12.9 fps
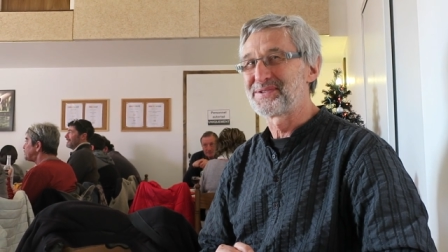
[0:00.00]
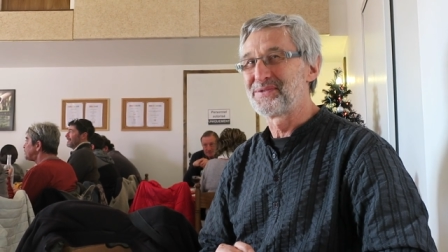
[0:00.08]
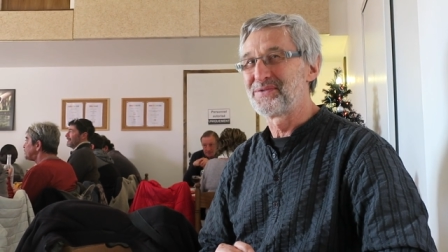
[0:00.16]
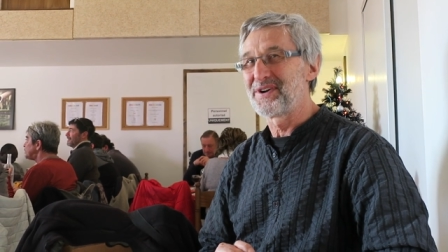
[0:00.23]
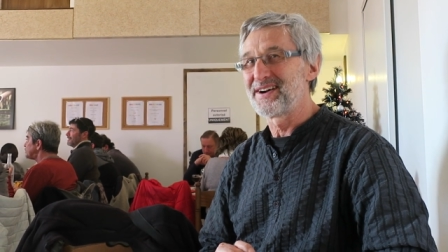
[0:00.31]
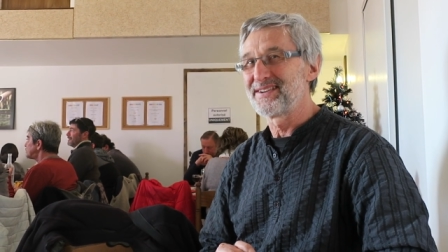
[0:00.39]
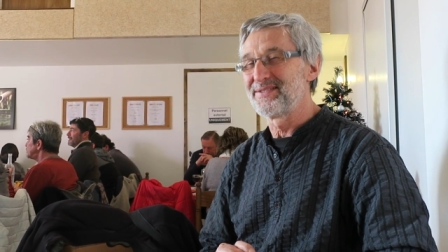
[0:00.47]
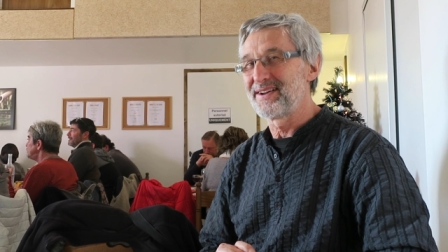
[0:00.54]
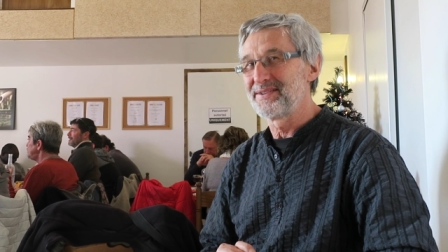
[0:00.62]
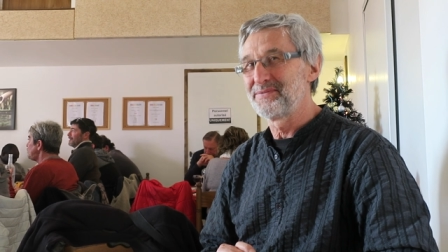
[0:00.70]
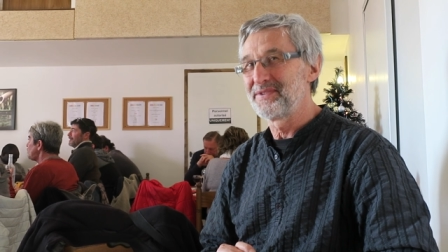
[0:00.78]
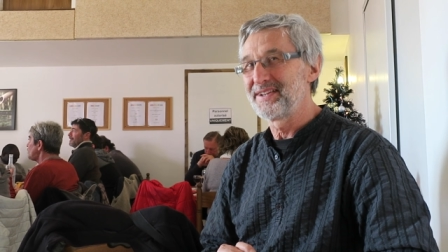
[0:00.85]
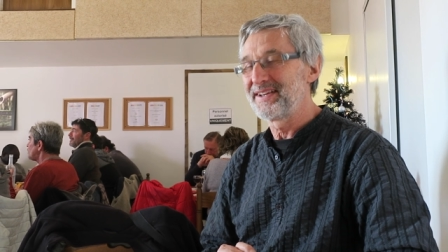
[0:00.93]
Tu vois, a
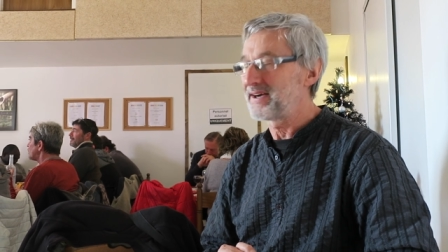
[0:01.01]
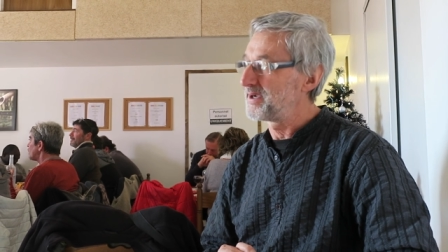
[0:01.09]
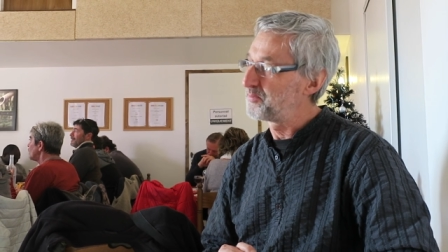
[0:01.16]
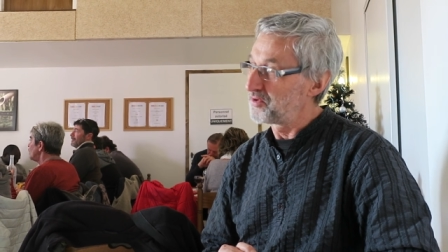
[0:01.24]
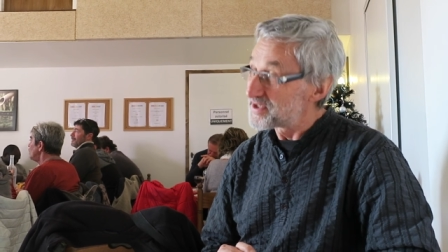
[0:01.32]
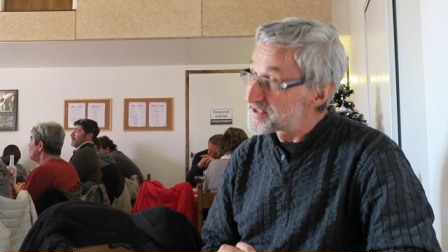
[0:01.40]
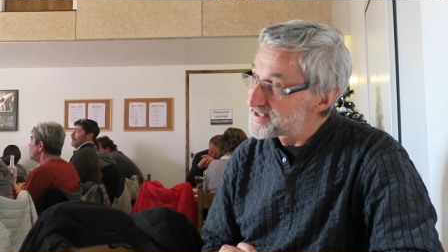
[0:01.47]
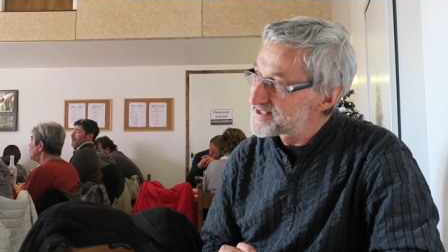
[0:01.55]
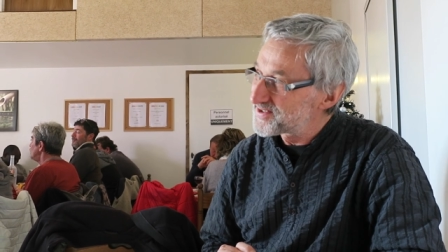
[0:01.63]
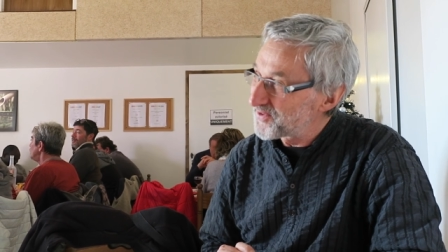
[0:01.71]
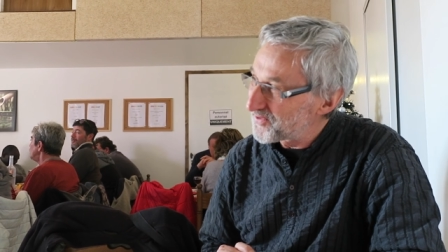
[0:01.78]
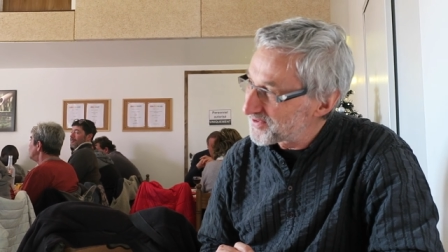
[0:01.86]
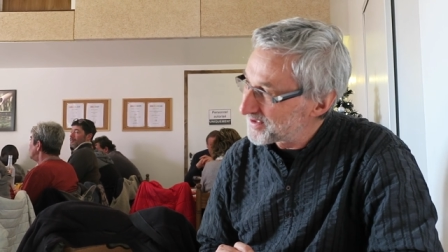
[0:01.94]
une manière un peu
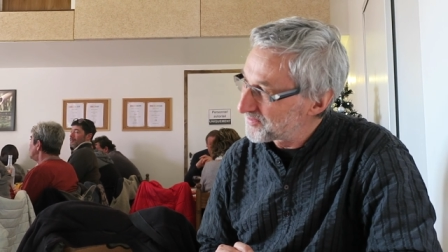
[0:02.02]
assistante,